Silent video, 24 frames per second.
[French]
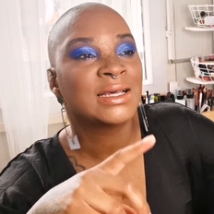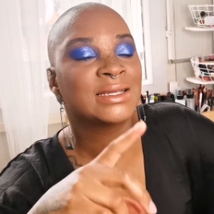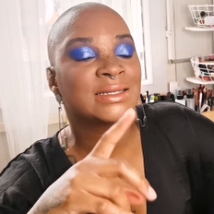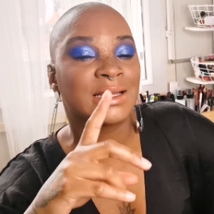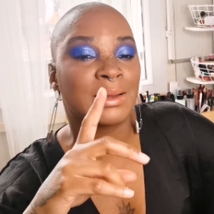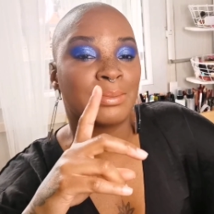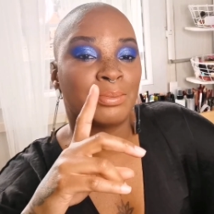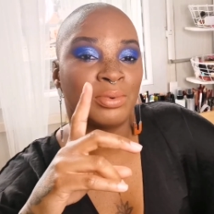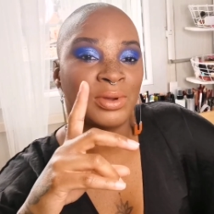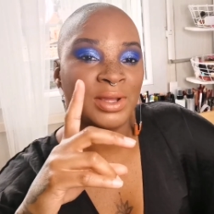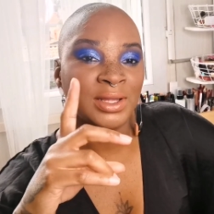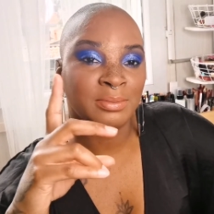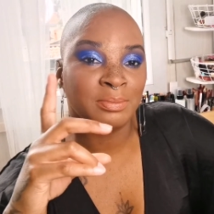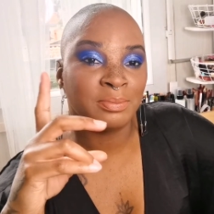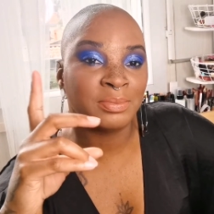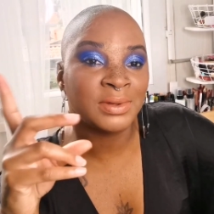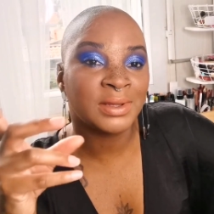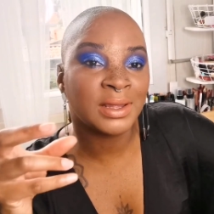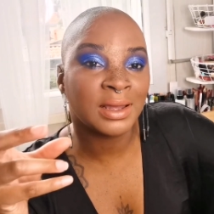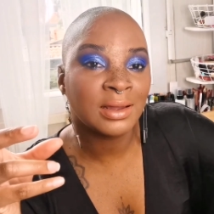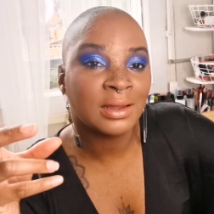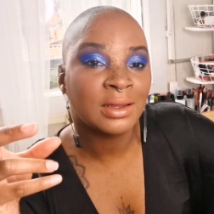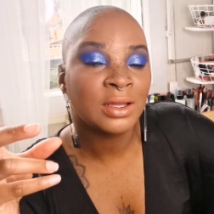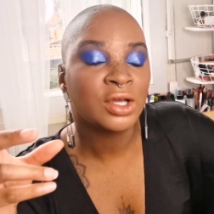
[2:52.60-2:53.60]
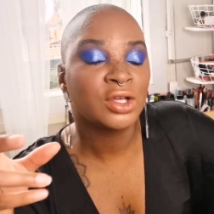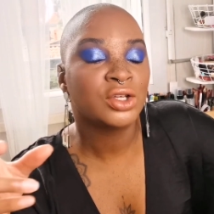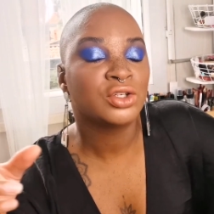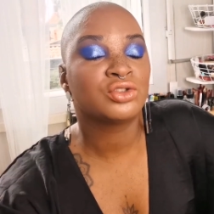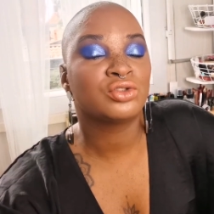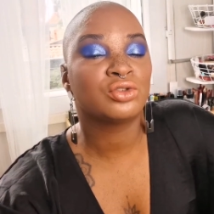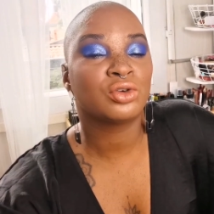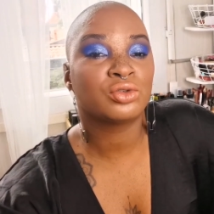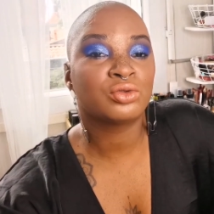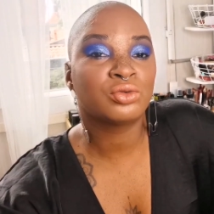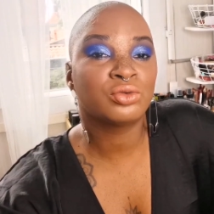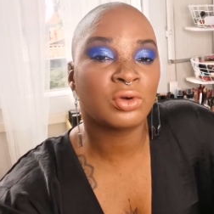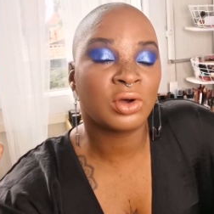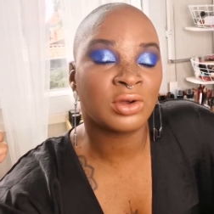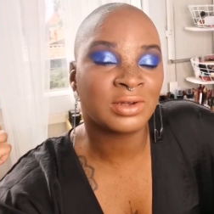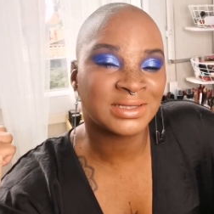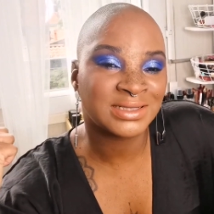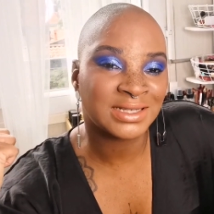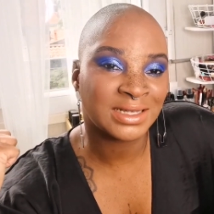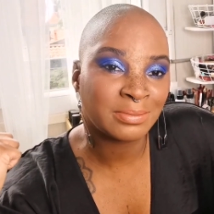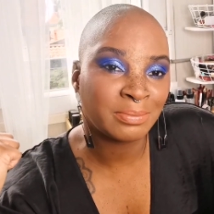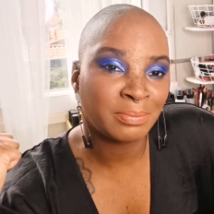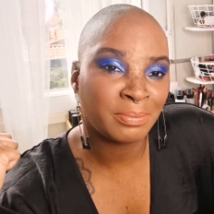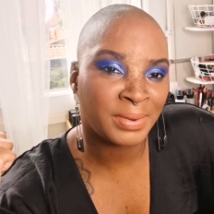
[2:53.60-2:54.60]
ça peut être bien, surtout en
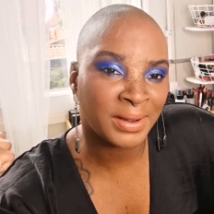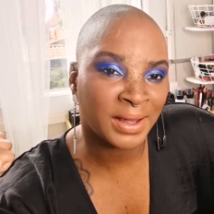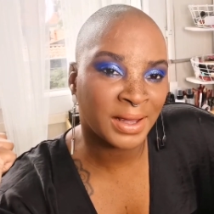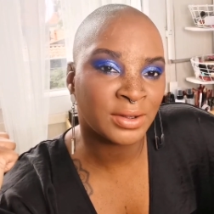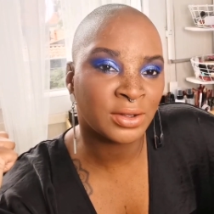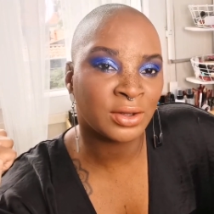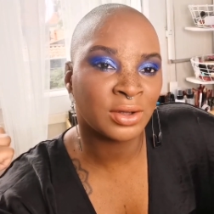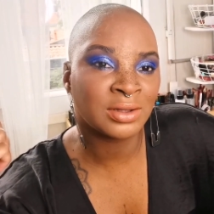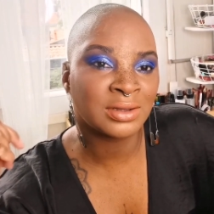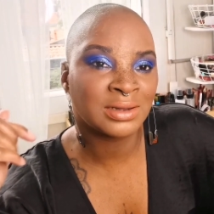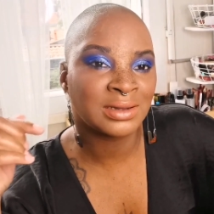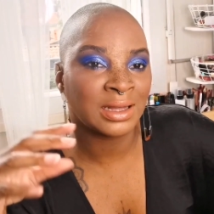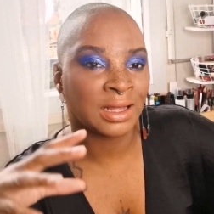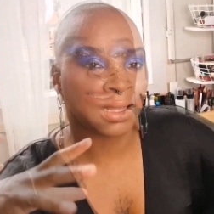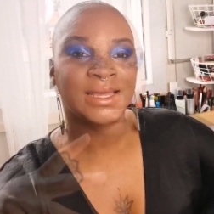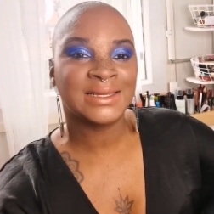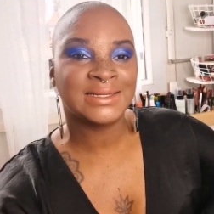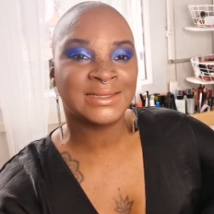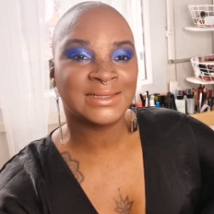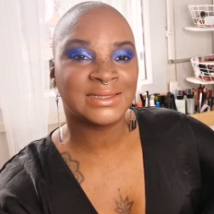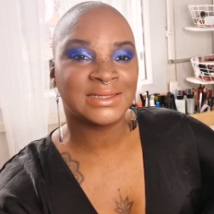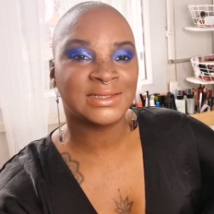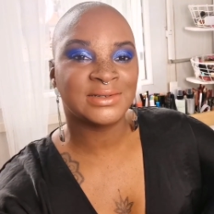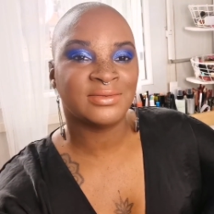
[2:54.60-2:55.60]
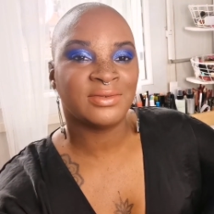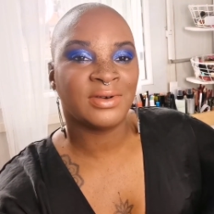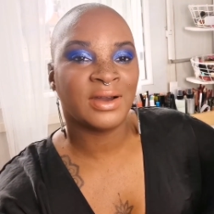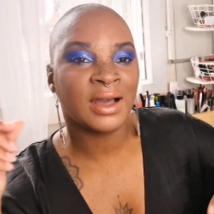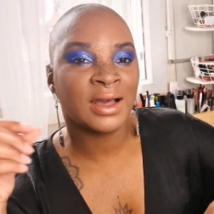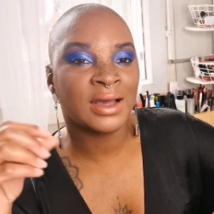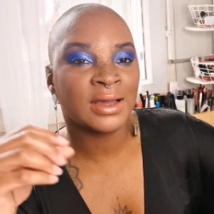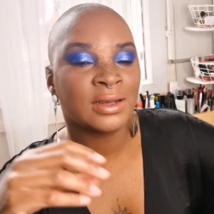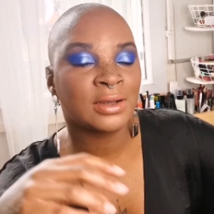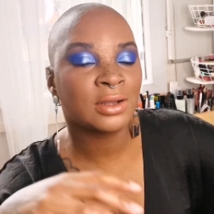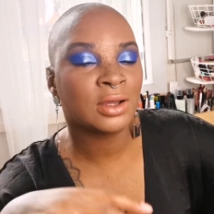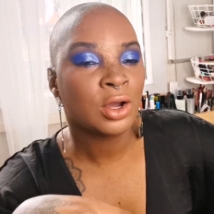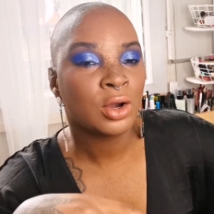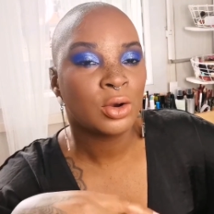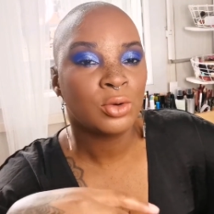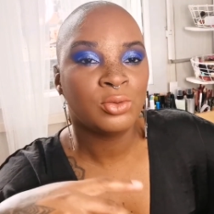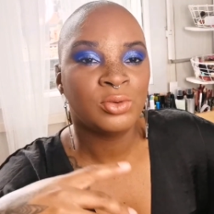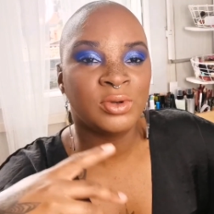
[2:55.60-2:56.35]
cette période estivale,